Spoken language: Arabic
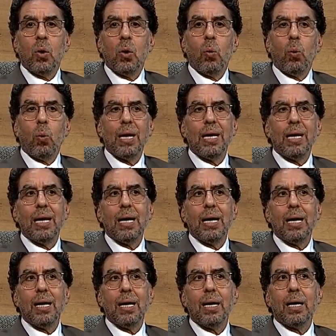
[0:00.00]
ولا
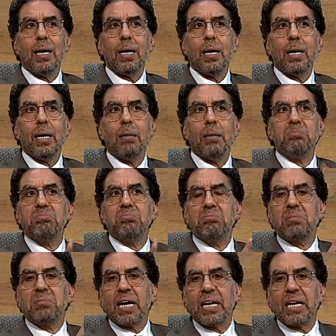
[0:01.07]
آه
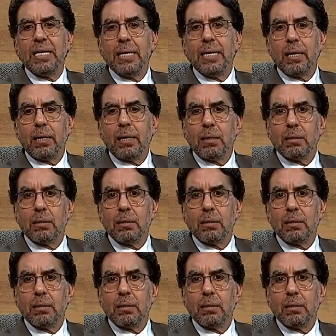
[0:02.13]
تغيير